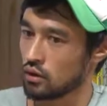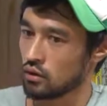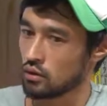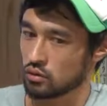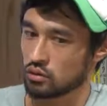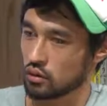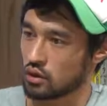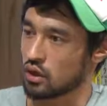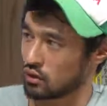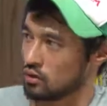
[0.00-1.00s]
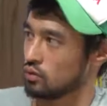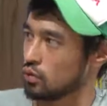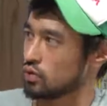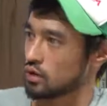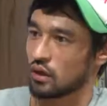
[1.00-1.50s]
いや実際機関銃持っ
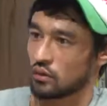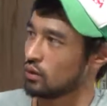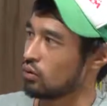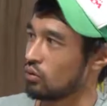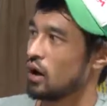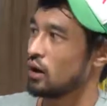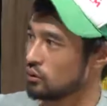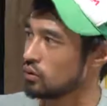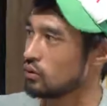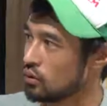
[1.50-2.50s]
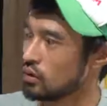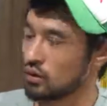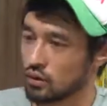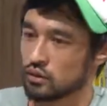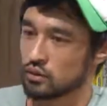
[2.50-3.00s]
てたような頃もあると。
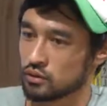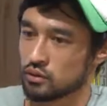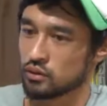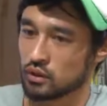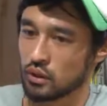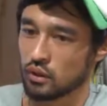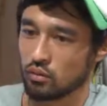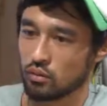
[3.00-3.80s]
うん、だから